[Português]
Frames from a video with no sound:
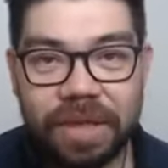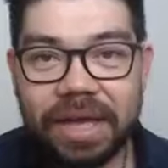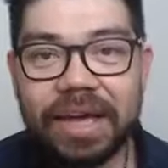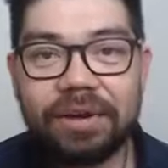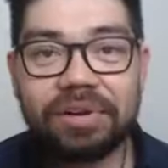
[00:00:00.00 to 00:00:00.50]

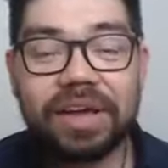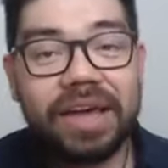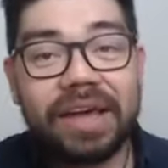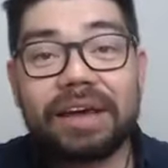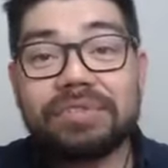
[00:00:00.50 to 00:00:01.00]
Requer o quê?
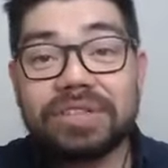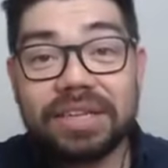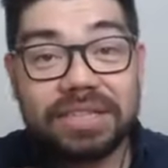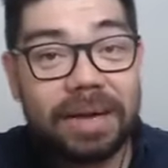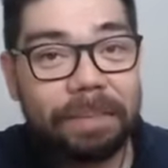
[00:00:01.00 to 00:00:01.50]
Requer você
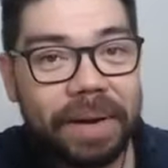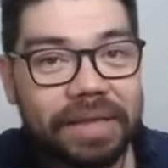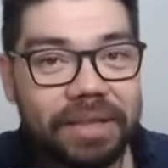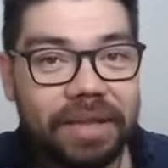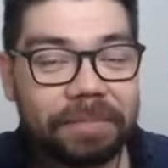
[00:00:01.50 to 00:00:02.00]

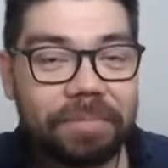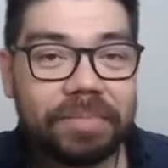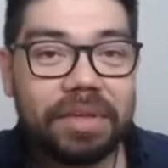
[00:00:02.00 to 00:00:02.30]
desaprender,